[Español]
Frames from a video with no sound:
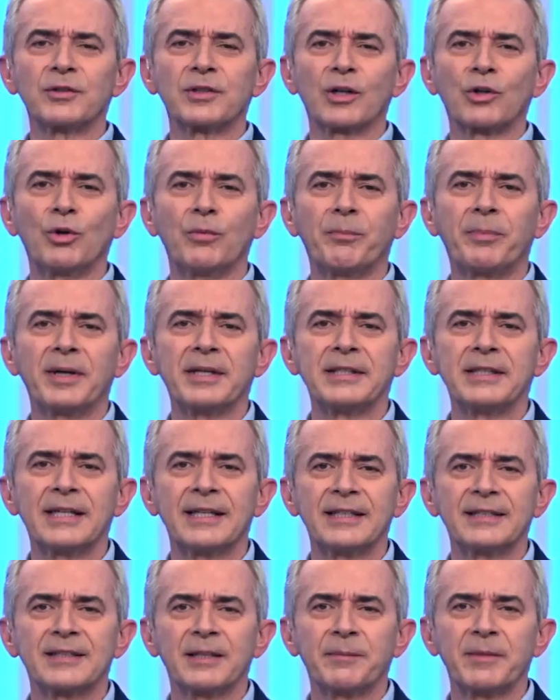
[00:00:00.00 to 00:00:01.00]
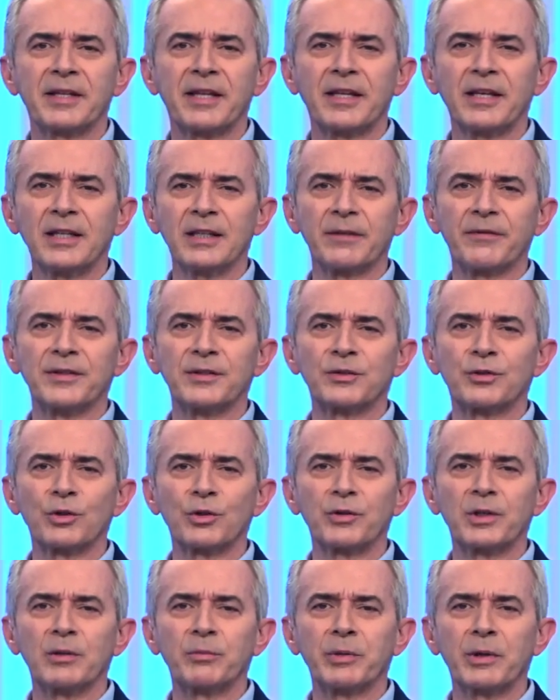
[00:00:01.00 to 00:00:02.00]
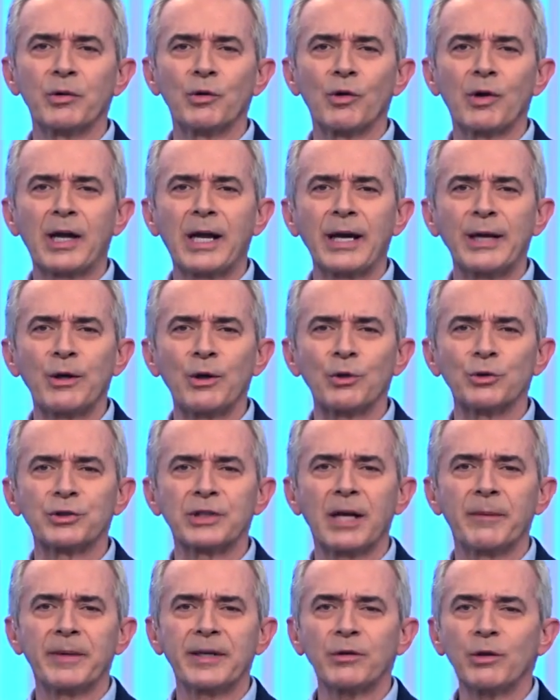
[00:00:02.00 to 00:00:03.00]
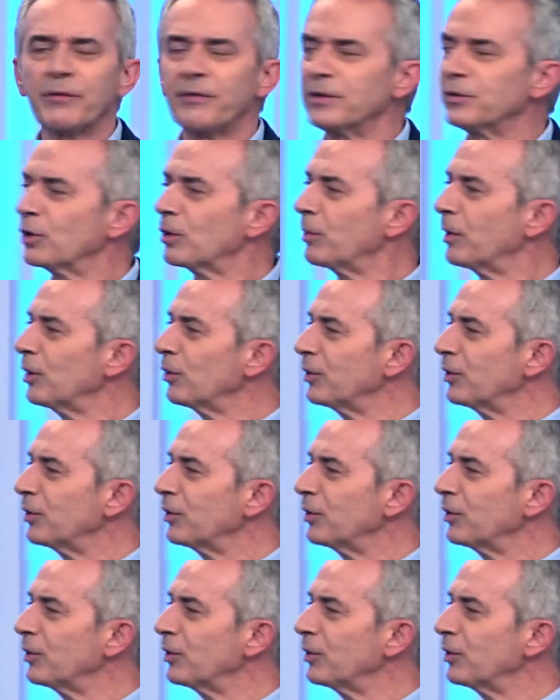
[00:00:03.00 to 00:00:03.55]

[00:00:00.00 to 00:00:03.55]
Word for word: acompaña esta mañana el defensor del pueblo, Carlos Camargo. Defensor, buenos